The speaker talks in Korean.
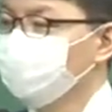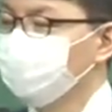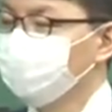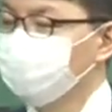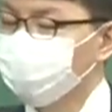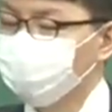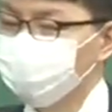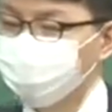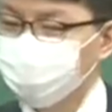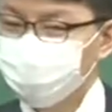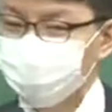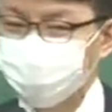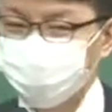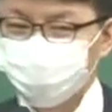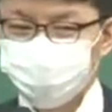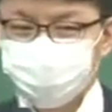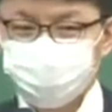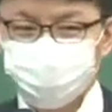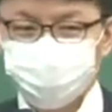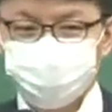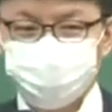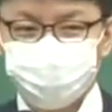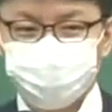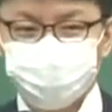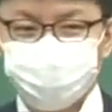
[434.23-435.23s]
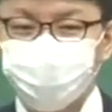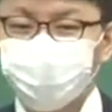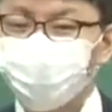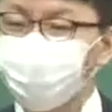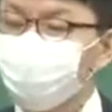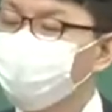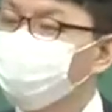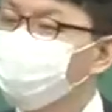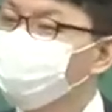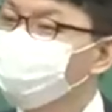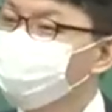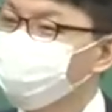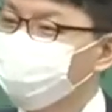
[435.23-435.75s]
어떤 데서는
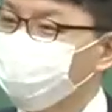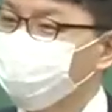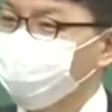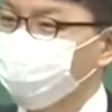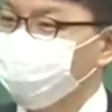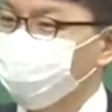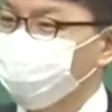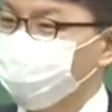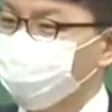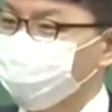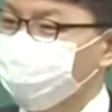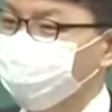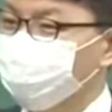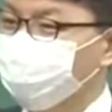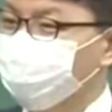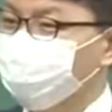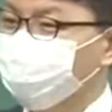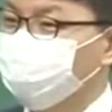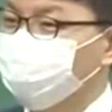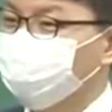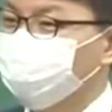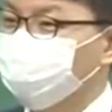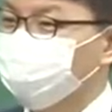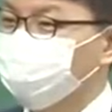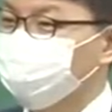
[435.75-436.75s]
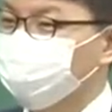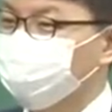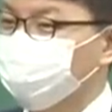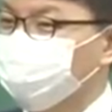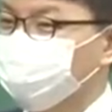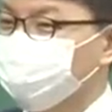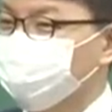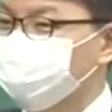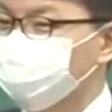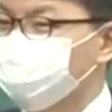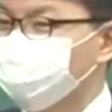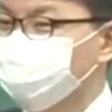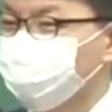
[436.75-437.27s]
공항 건설해 달래 저기 어디
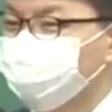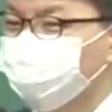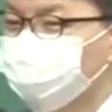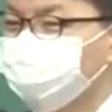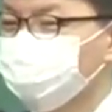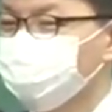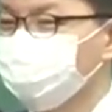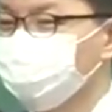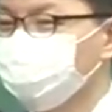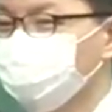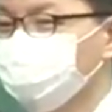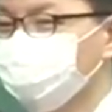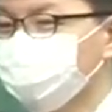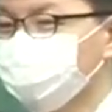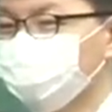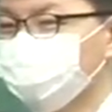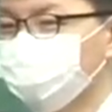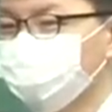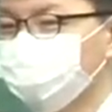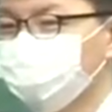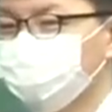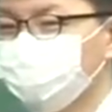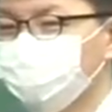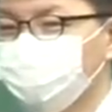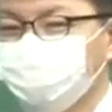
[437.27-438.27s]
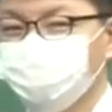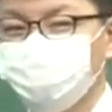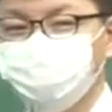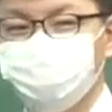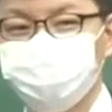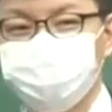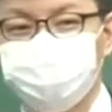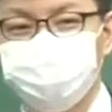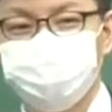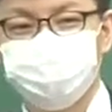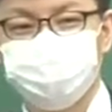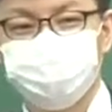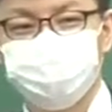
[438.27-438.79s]
지금 어? 지역에서는 또
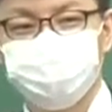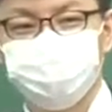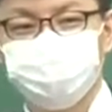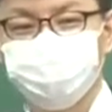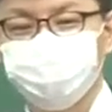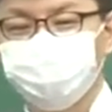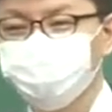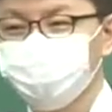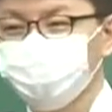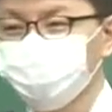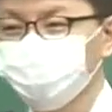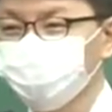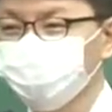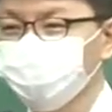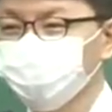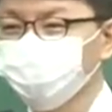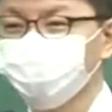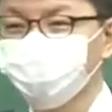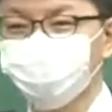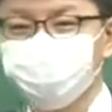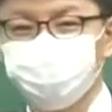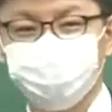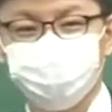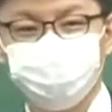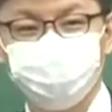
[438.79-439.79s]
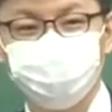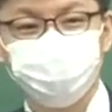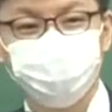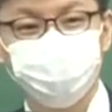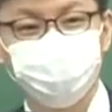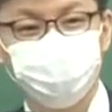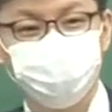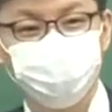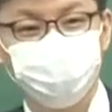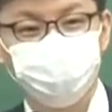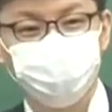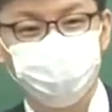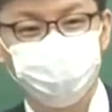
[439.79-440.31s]
어떤 데서는 도, 그 고속도로
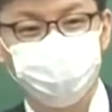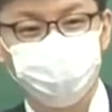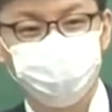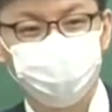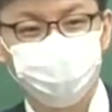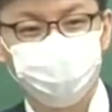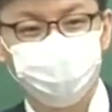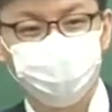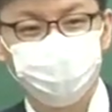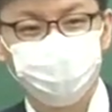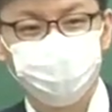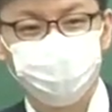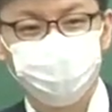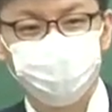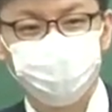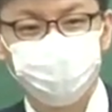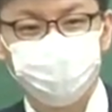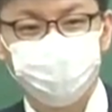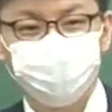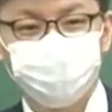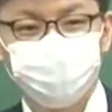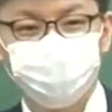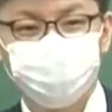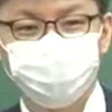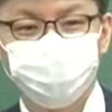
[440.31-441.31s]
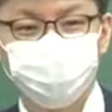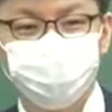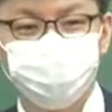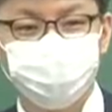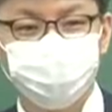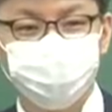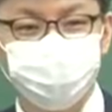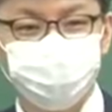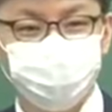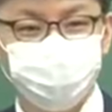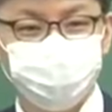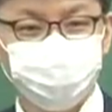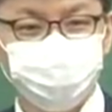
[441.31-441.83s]
넓혀달래.
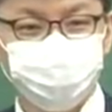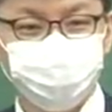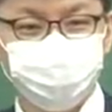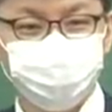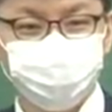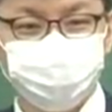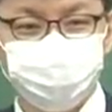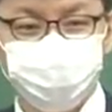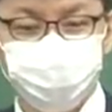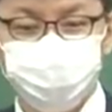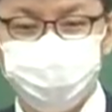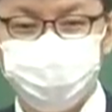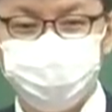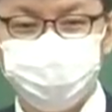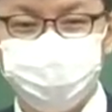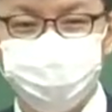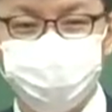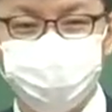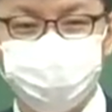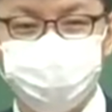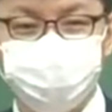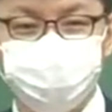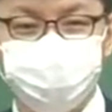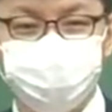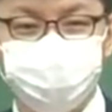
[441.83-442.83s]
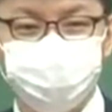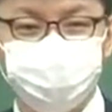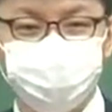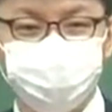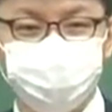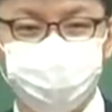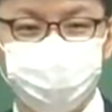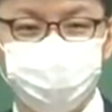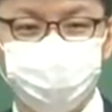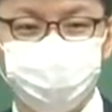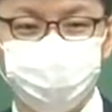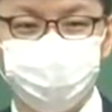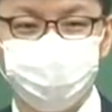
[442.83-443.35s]
돈은 세금은 한계가
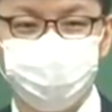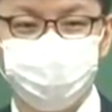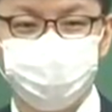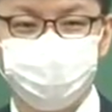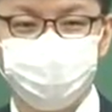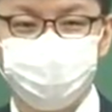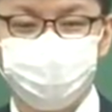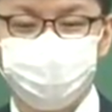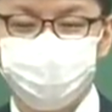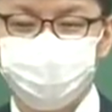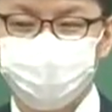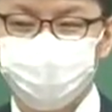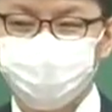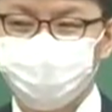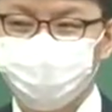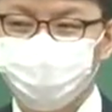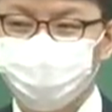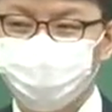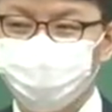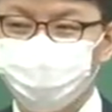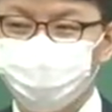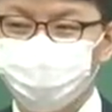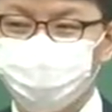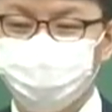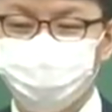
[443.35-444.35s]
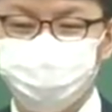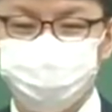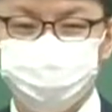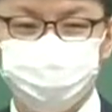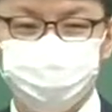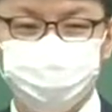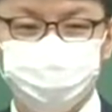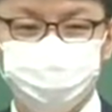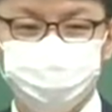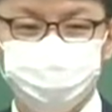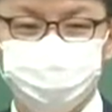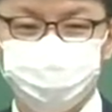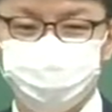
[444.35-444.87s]
있는데
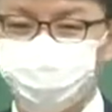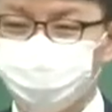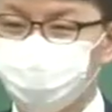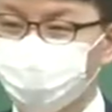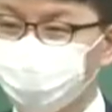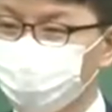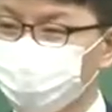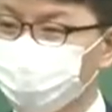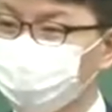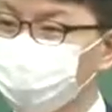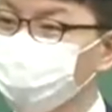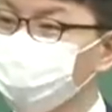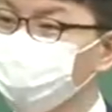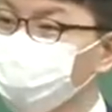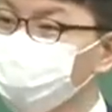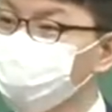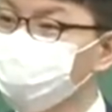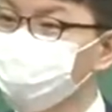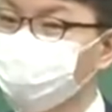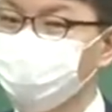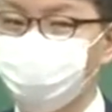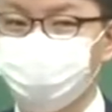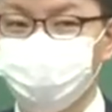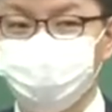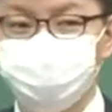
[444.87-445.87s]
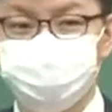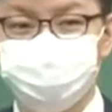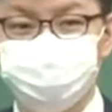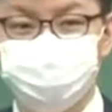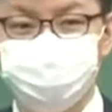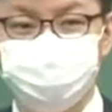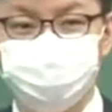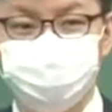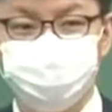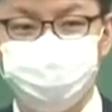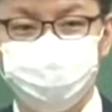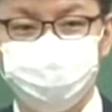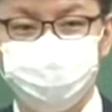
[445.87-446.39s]
그지어수있는 요구하는 건 훨씬, 훨씬 많겠죠.
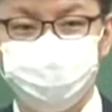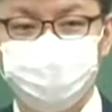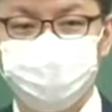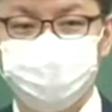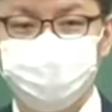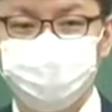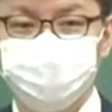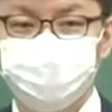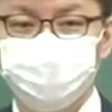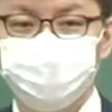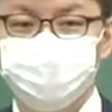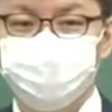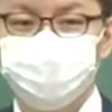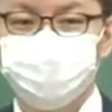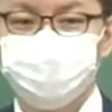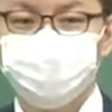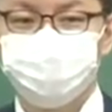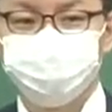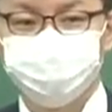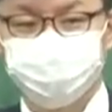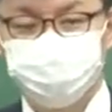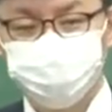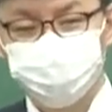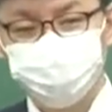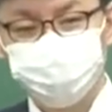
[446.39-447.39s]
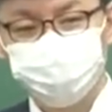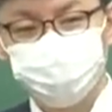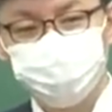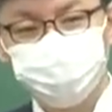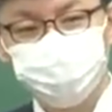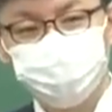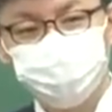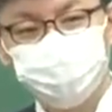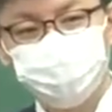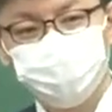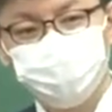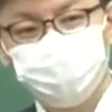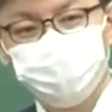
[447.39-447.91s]
그죠?
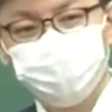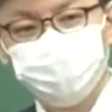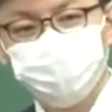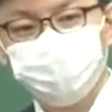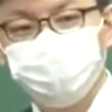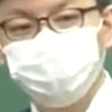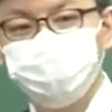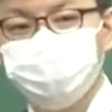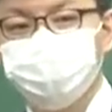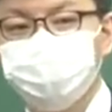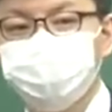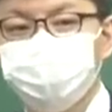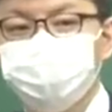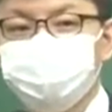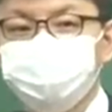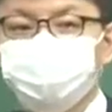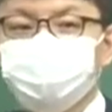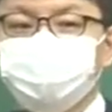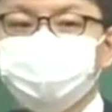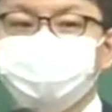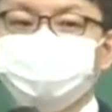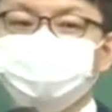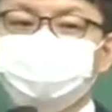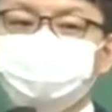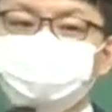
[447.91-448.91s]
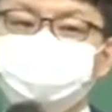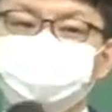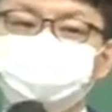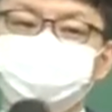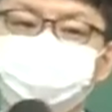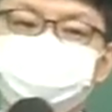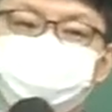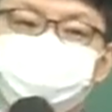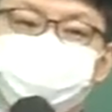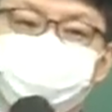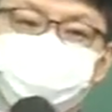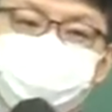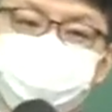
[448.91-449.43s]
자 그러면 결국은
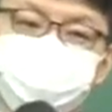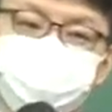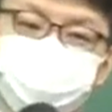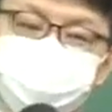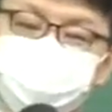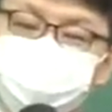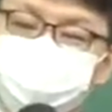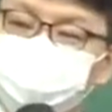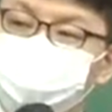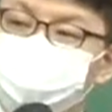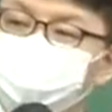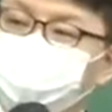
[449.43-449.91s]
정부는 뭐 해야 되냐면 그